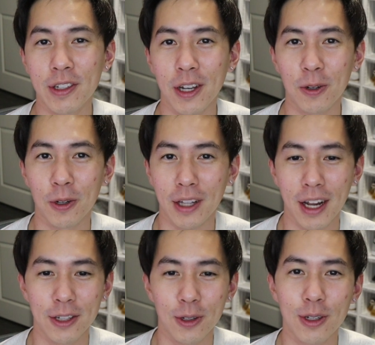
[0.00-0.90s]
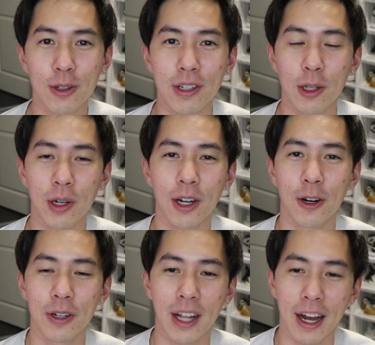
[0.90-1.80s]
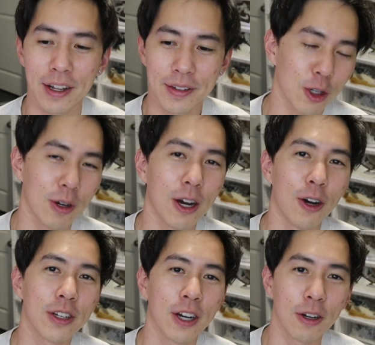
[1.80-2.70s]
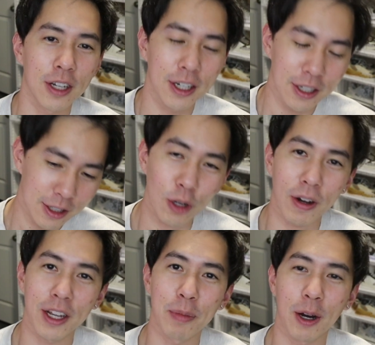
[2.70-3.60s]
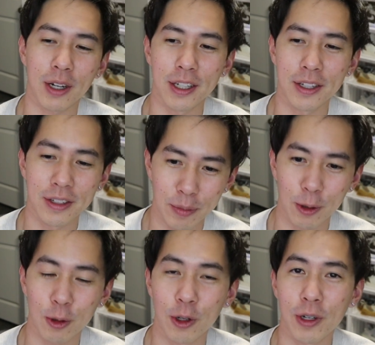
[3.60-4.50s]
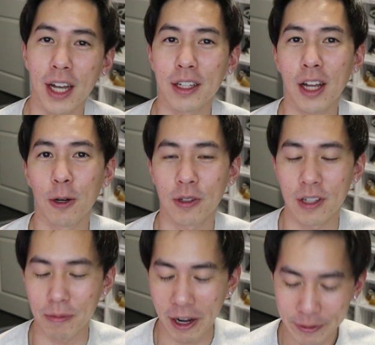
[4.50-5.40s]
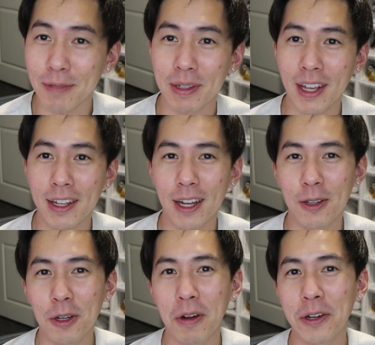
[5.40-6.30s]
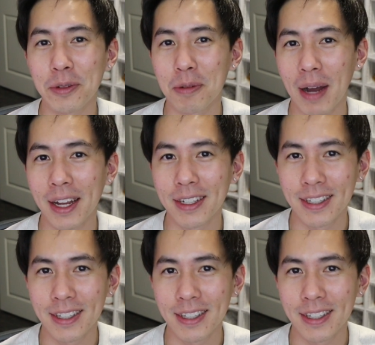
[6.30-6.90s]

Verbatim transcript: 是坚果，当然就是直接推 all in 啦。推完 all in 以后呢，对方也秒跟，没有错，因为他已经套池了嘛。你们猜猜对方有什么牌？